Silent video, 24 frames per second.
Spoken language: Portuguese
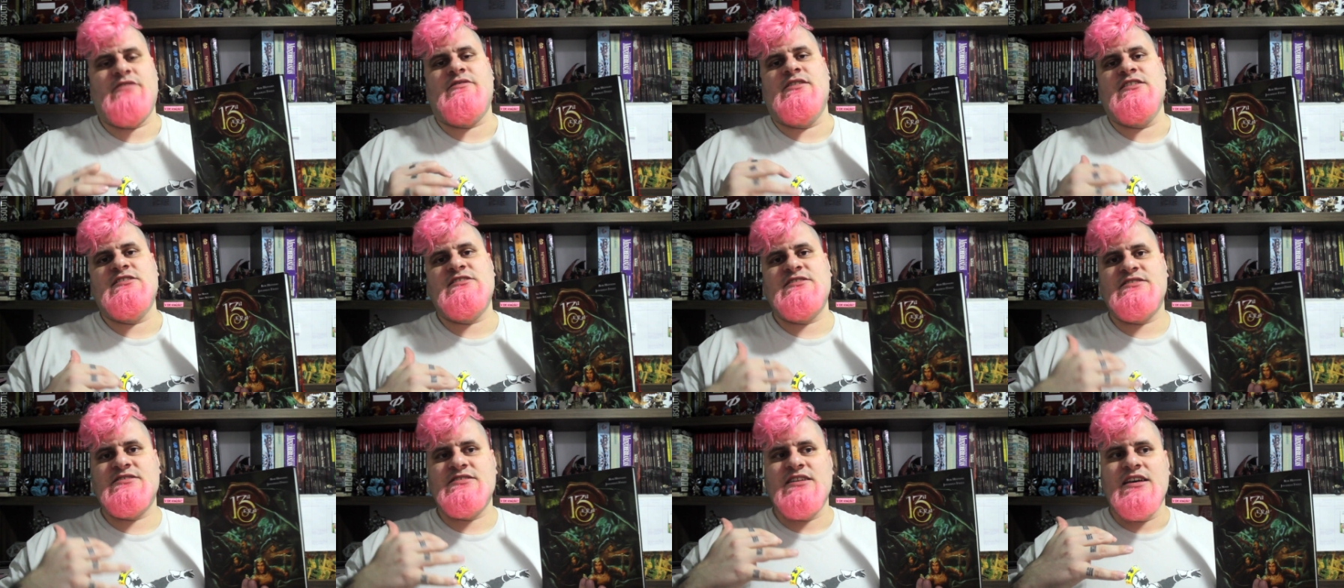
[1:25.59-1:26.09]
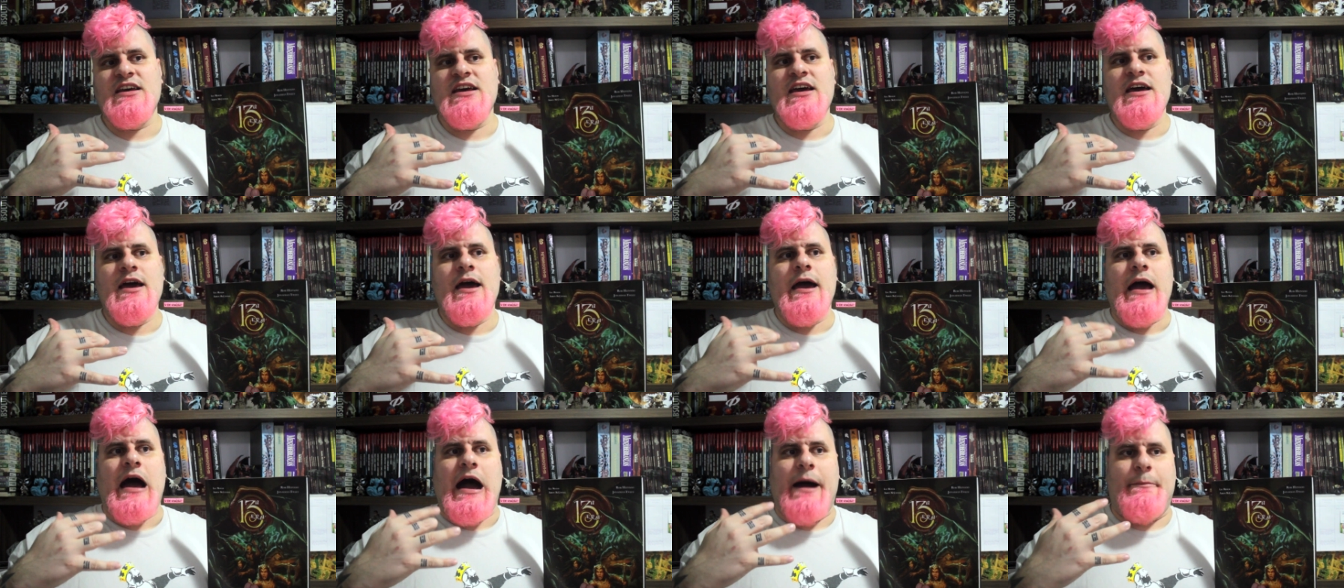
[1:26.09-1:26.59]
Não, eles
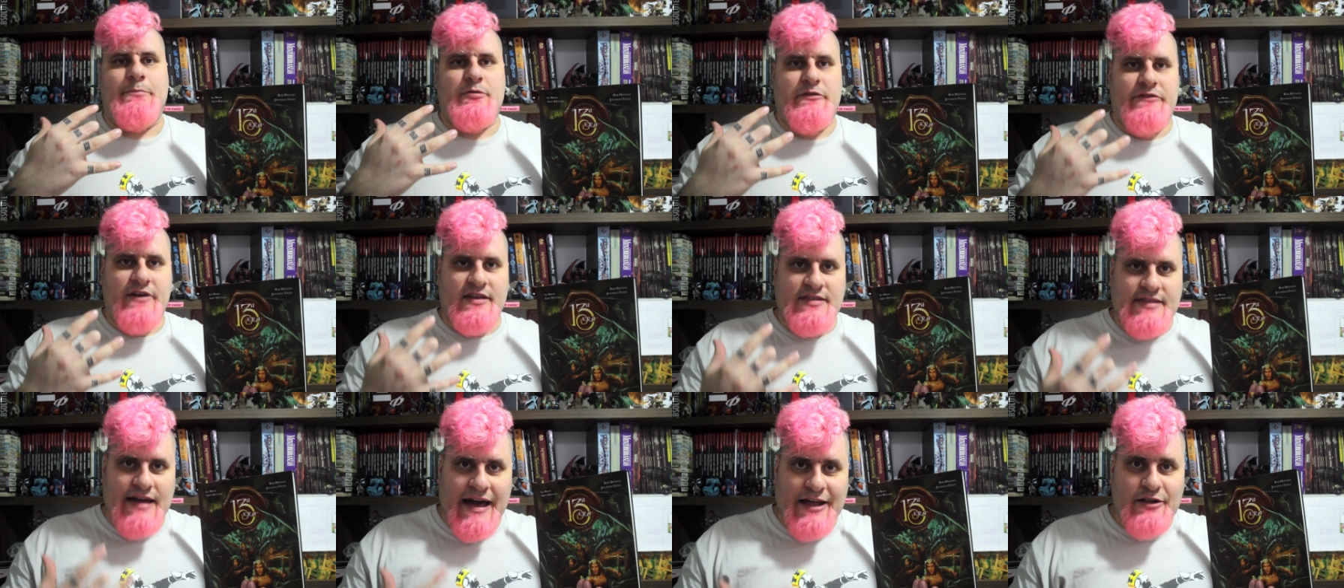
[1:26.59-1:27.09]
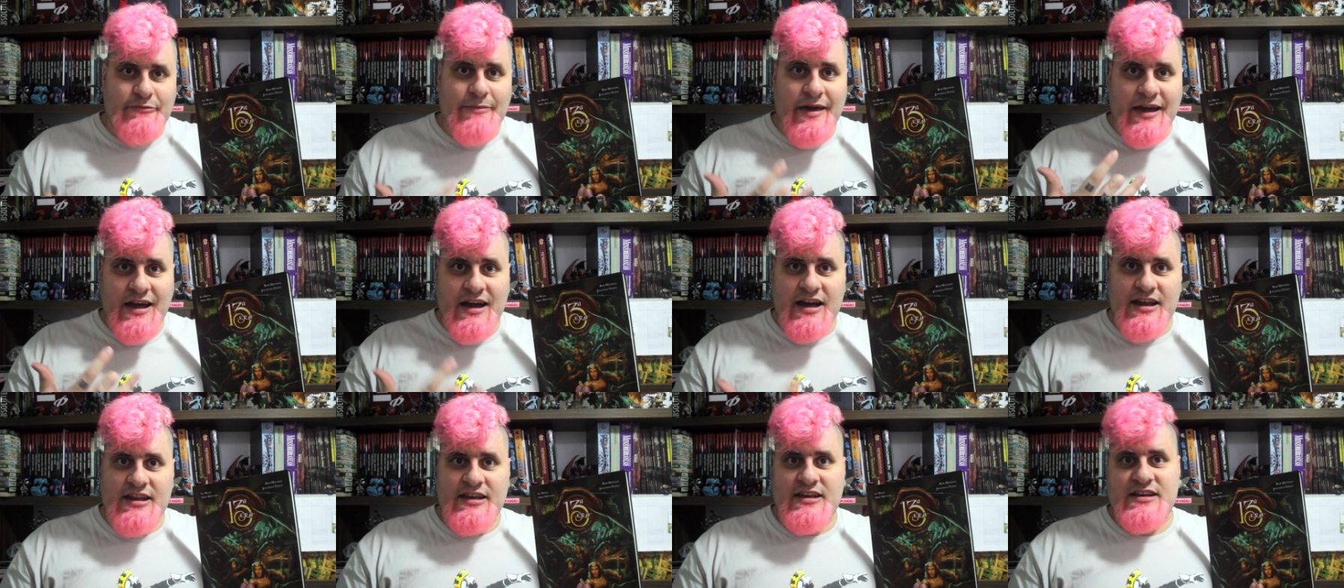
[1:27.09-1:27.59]
aproveitaram
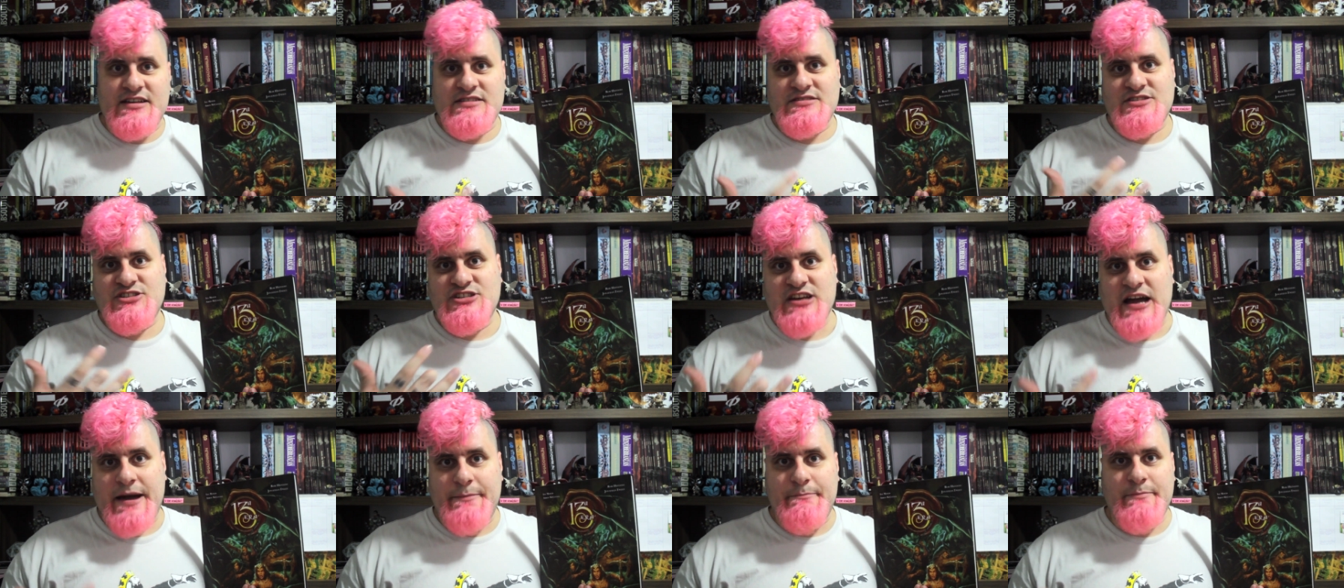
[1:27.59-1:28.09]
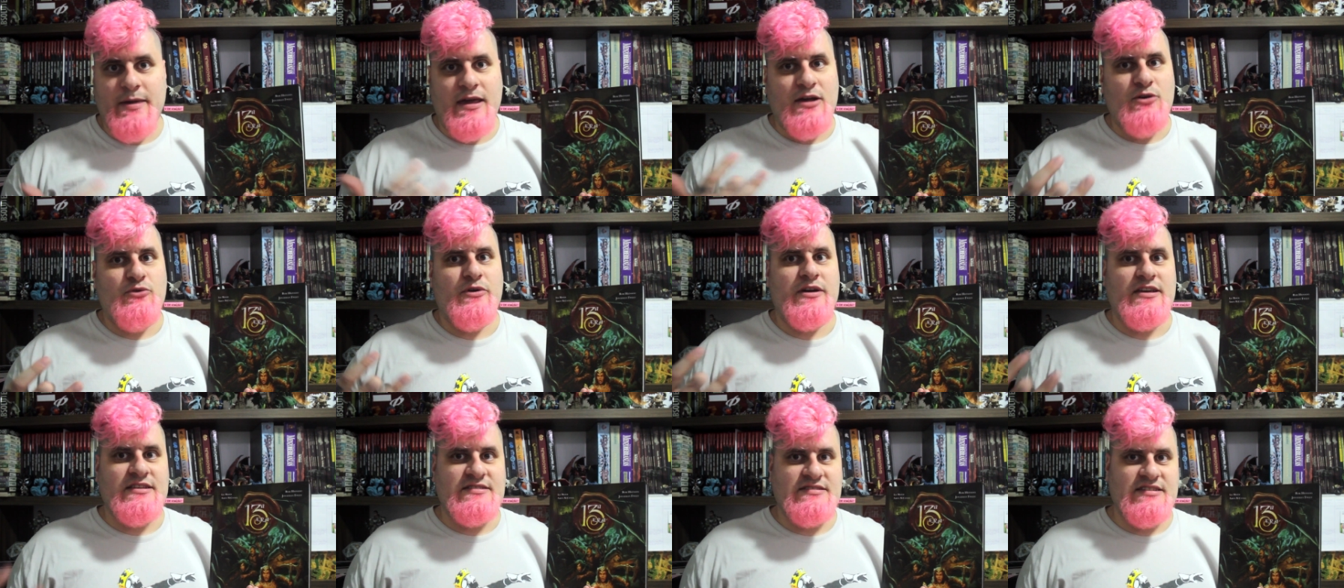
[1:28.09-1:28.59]
mecânicas já bem
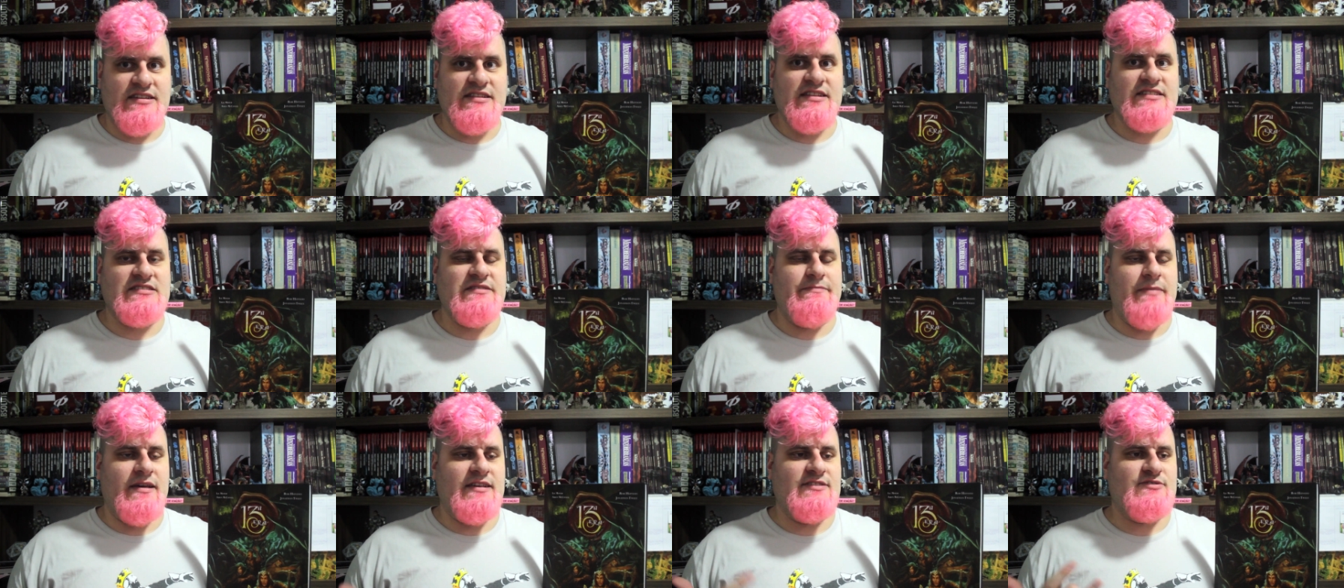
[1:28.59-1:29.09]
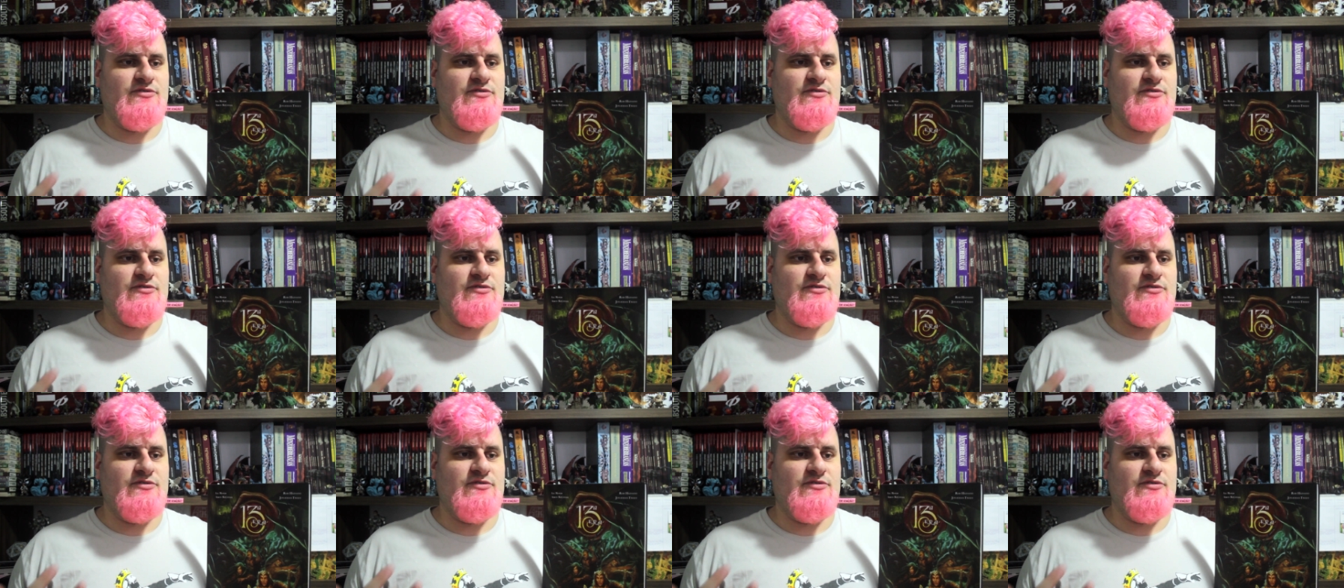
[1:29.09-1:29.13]
conhecidas e bem